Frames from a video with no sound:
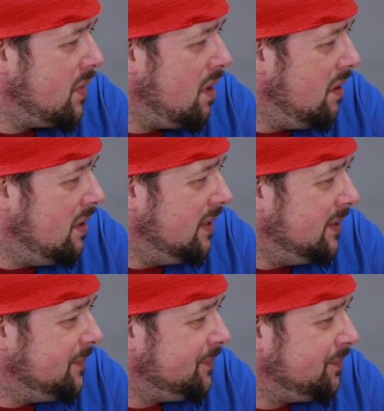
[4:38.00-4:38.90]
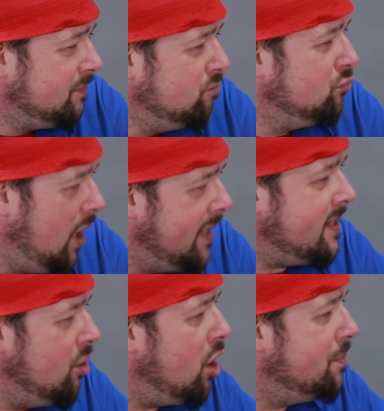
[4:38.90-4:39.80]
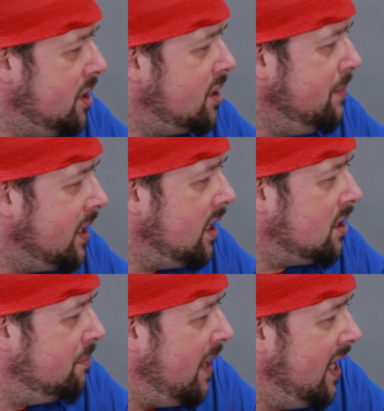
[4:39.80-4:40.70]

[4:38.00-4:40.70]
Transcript: glaube ich, äh, einen... In den letzten Jahren haben Sie es gemütlich gehabt